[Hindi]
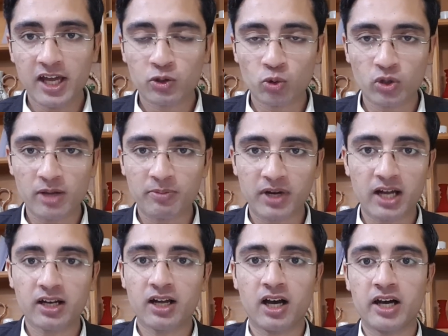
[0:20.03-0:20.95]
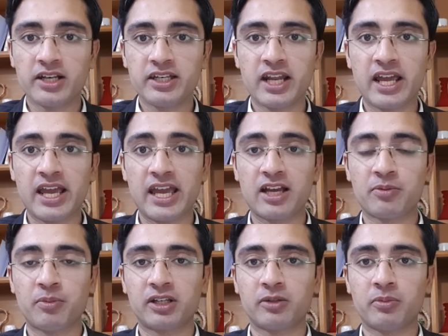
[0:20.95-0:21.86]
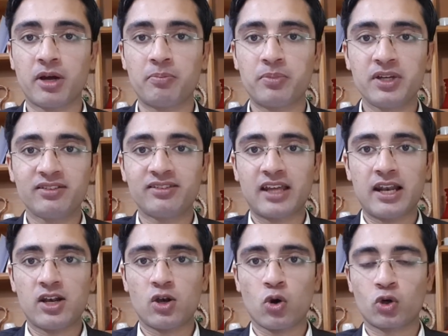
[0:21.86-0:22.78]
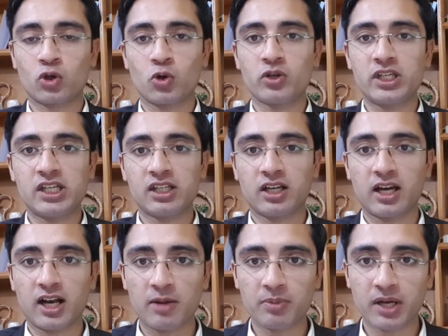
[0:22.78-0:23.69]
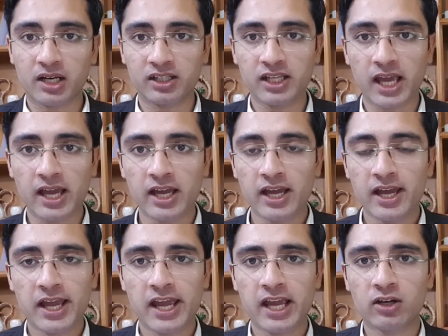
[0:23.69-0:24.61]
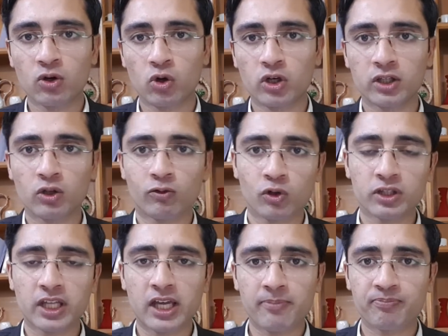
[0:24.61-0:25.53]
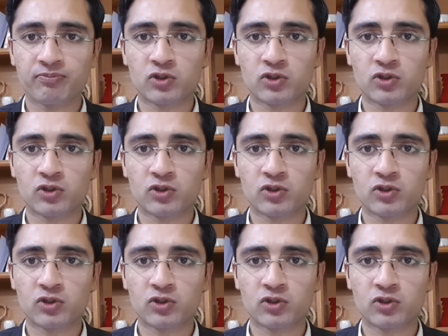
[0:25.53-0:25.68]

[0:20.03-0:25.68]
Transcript: क्योंकि इमरान खान ने एक मरतबा फिर से लोटों की ईद ख़राब कर दी है एक लोटे तो वो थे